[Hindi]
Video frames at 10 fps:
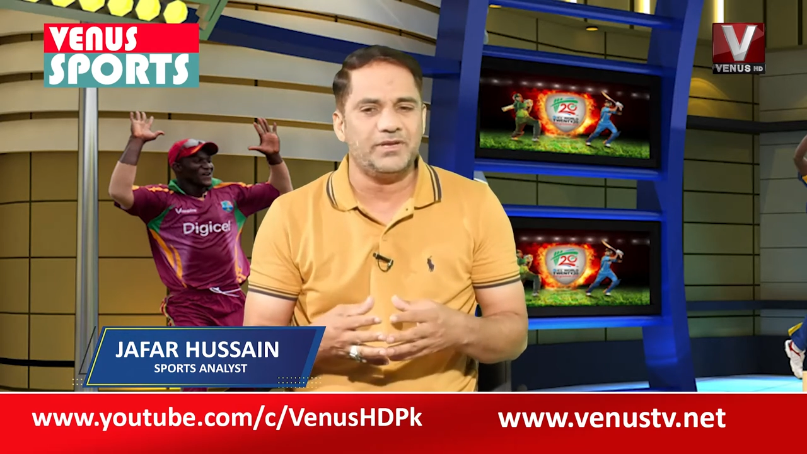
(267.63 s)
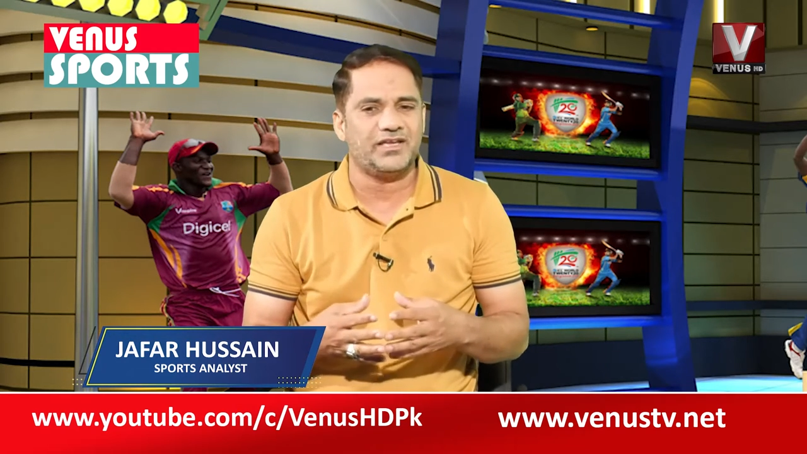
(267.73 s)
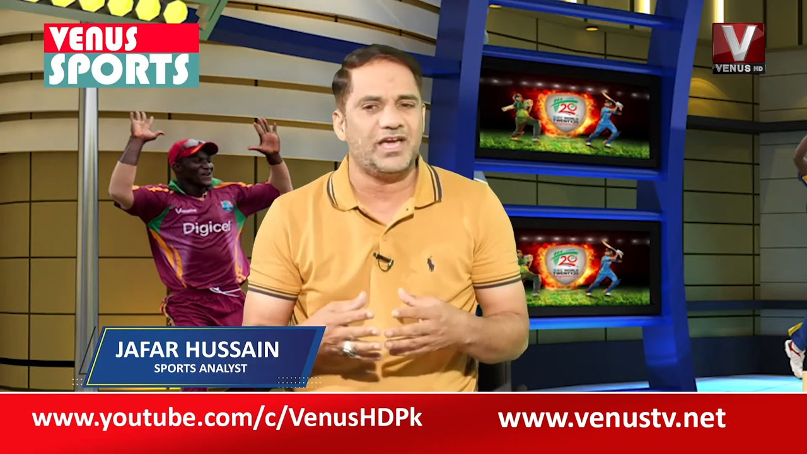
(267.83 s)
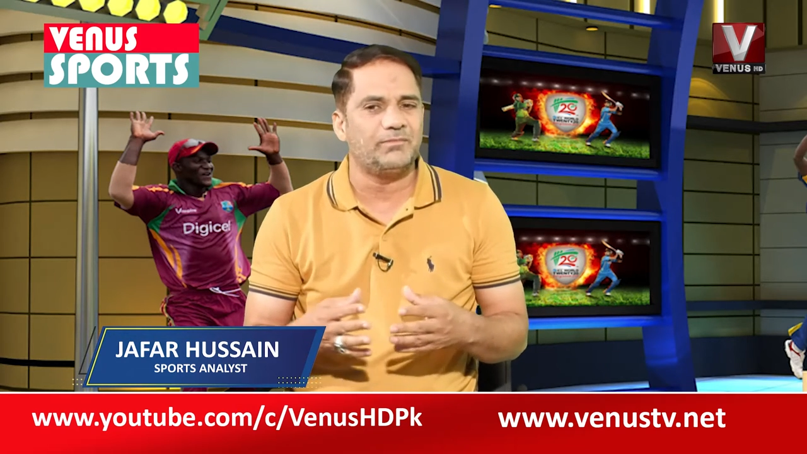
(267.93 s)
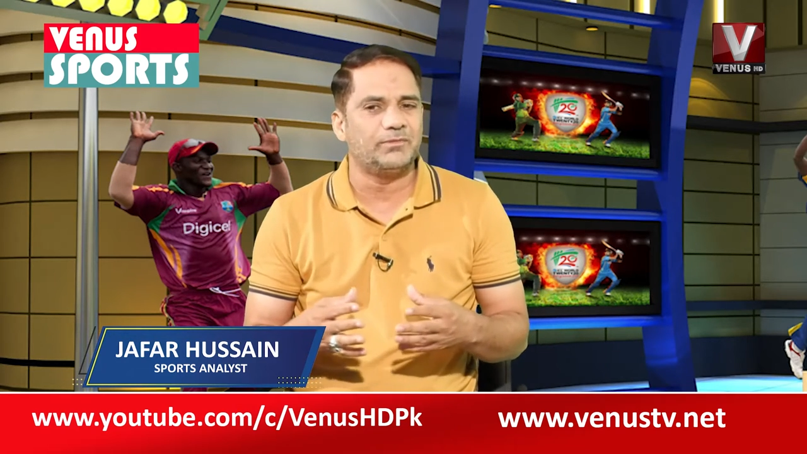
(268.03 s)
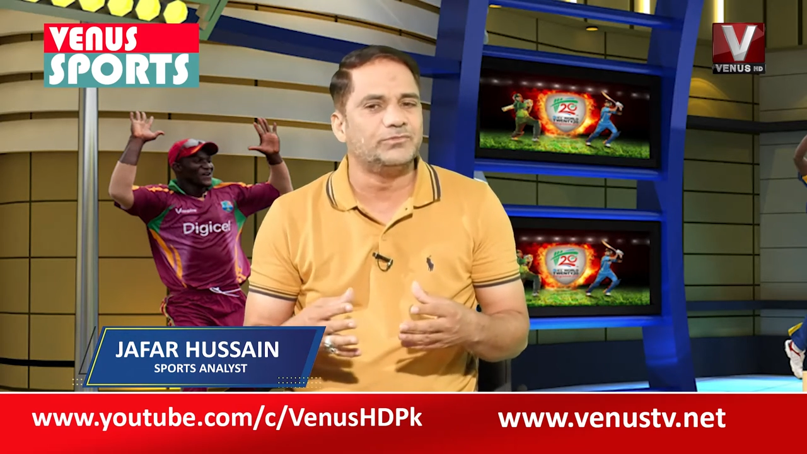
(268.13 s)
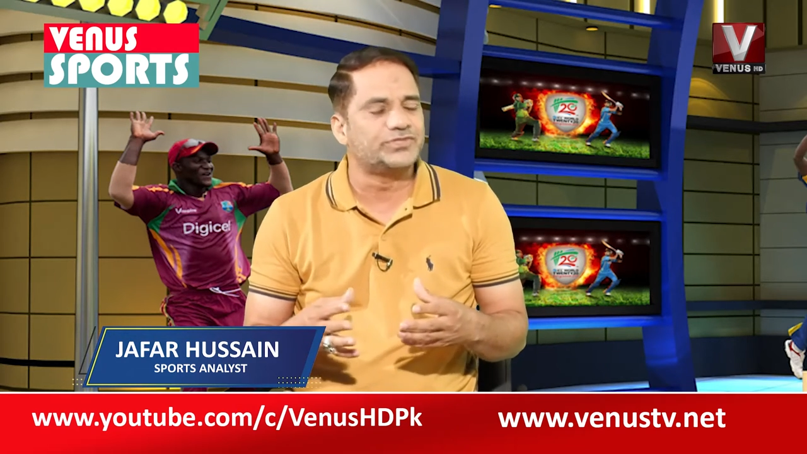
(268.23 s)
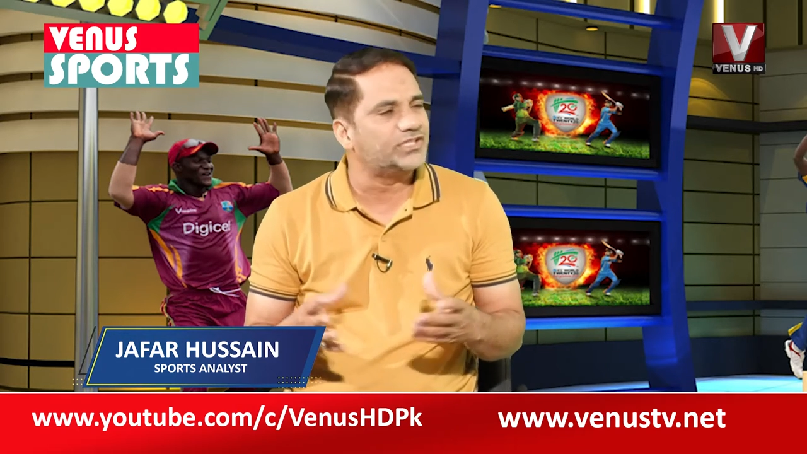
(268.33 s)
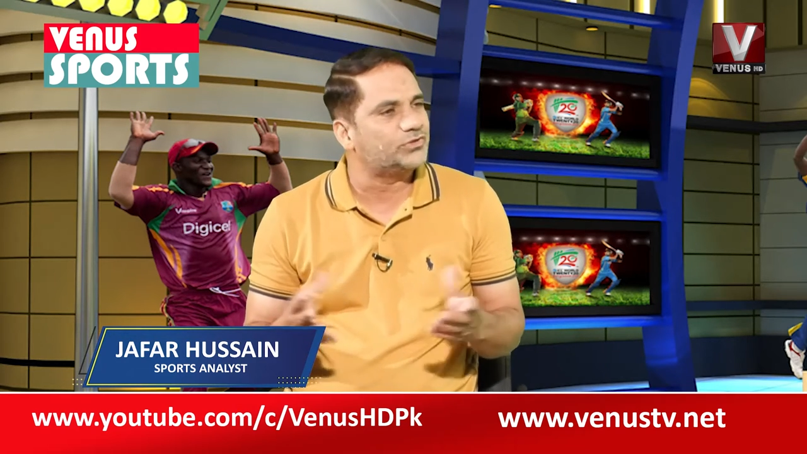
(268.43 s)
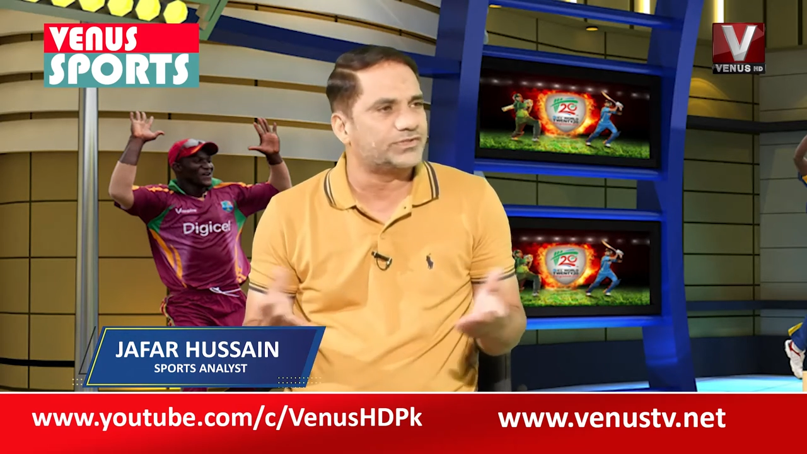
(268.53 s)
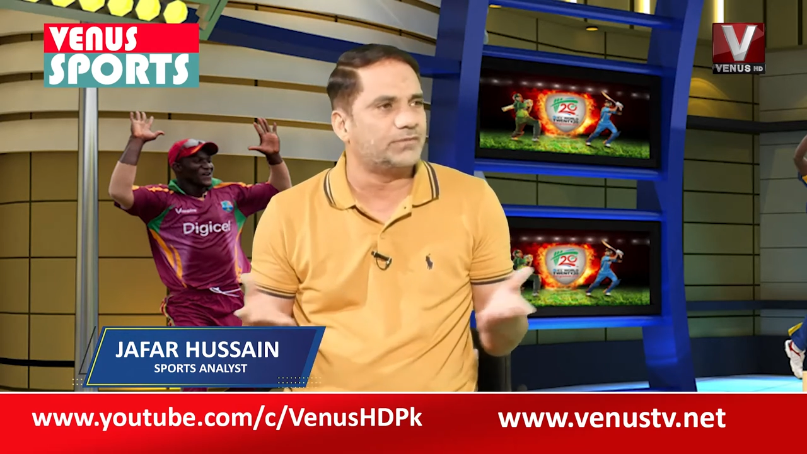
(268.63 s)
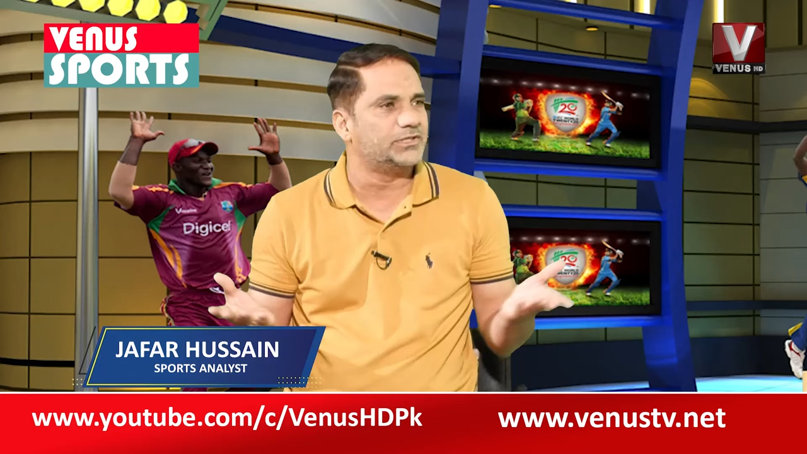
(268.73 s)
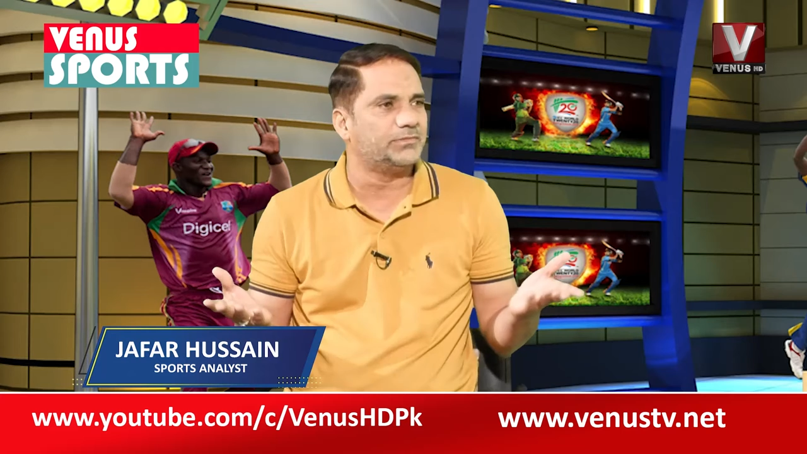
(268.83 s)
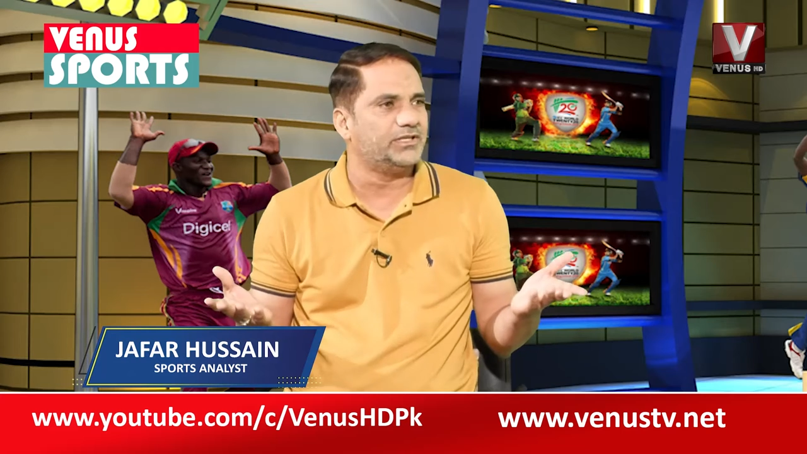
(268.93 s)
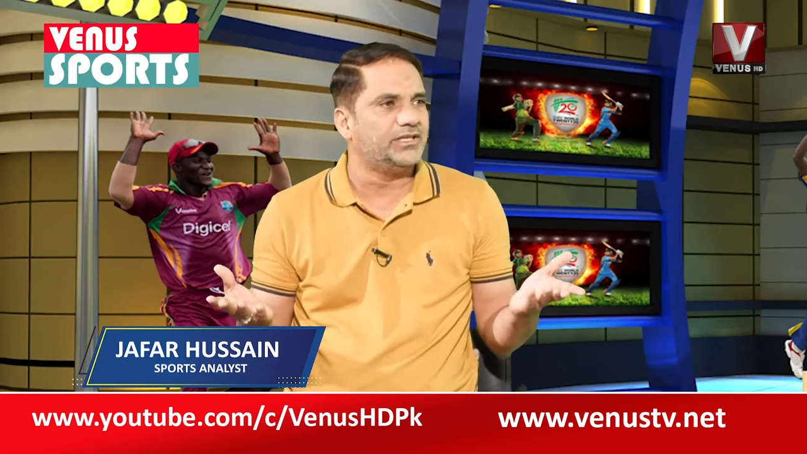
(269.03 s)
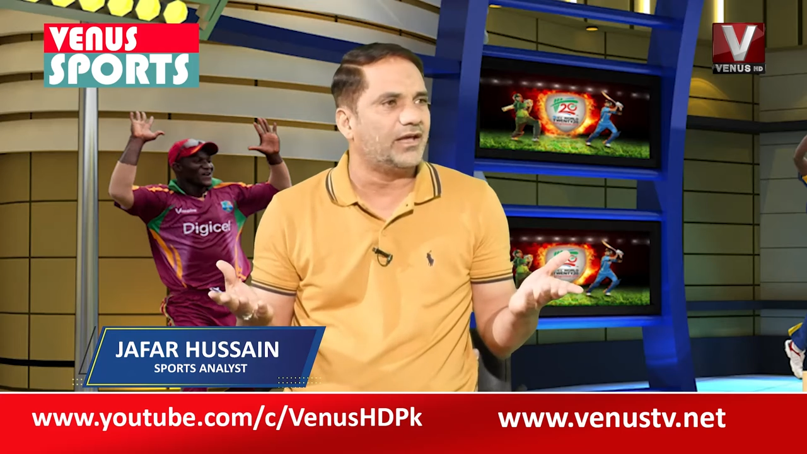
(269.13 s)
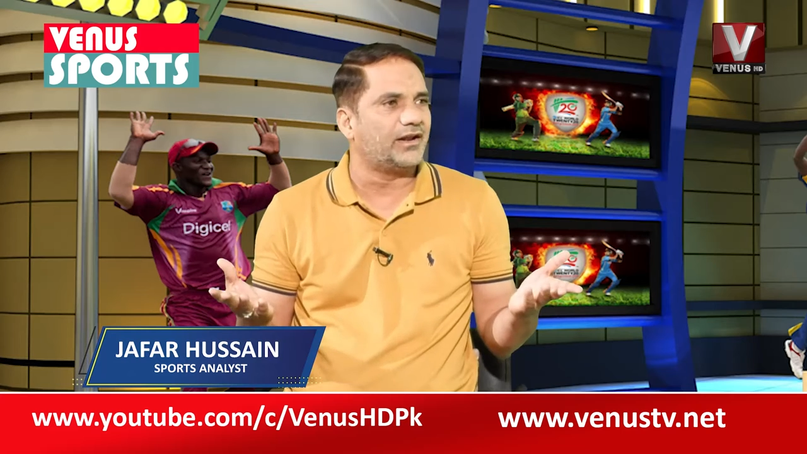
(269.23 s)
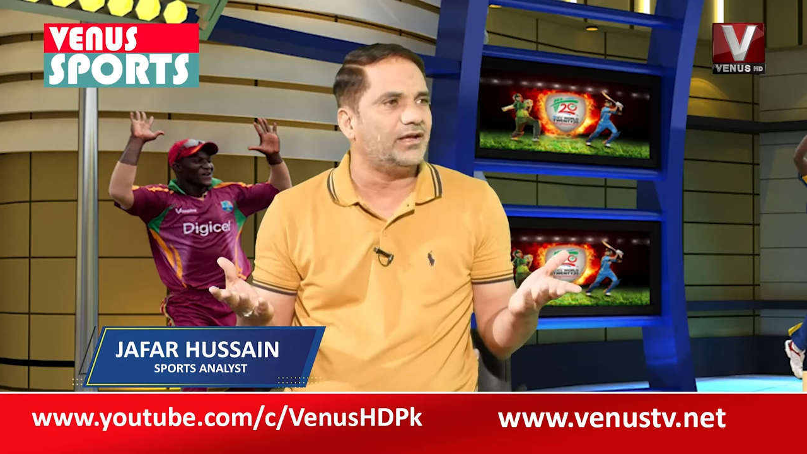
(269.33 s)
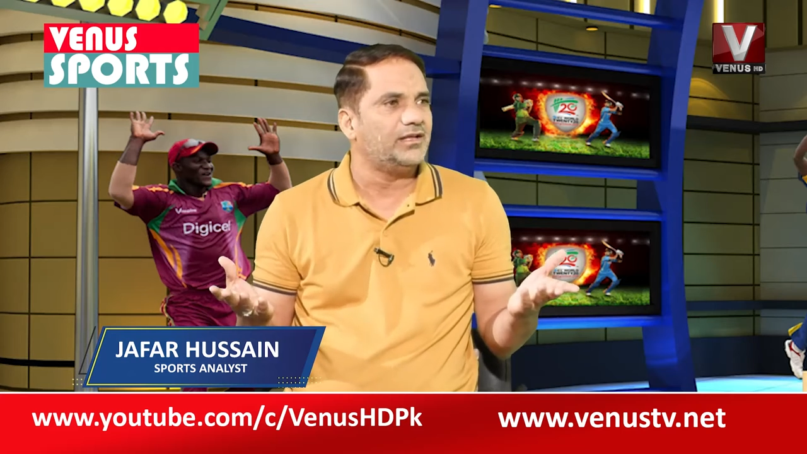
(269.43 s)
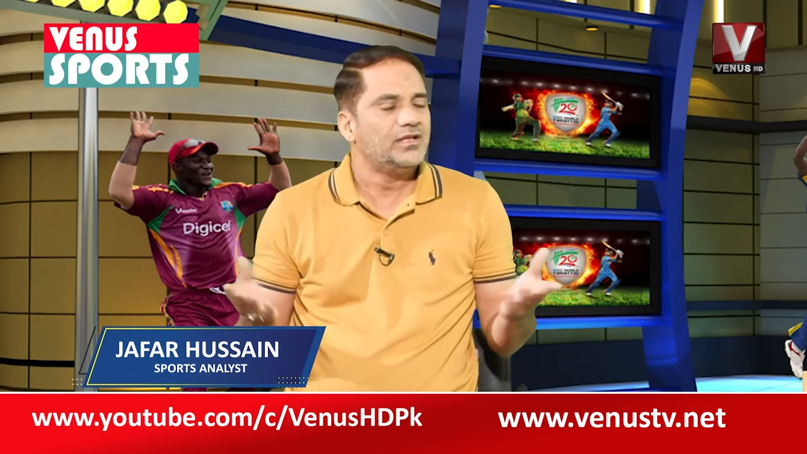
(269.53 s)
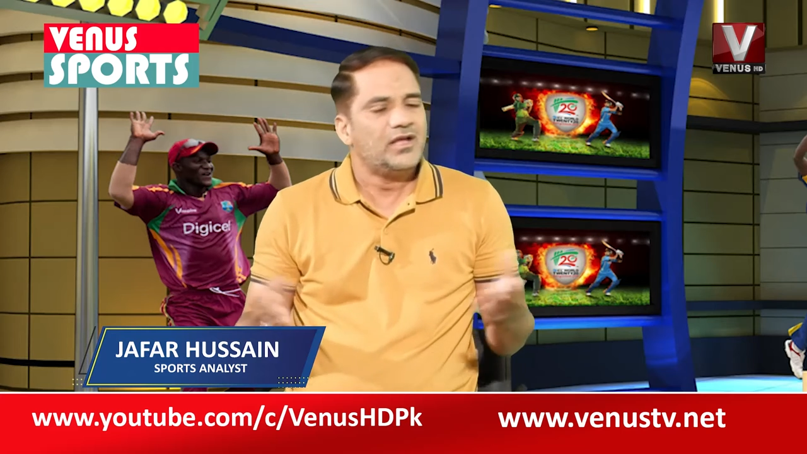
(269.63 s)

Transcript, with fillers: मेरा ख्याल में मुझे तो समझ में नहीं आ रहा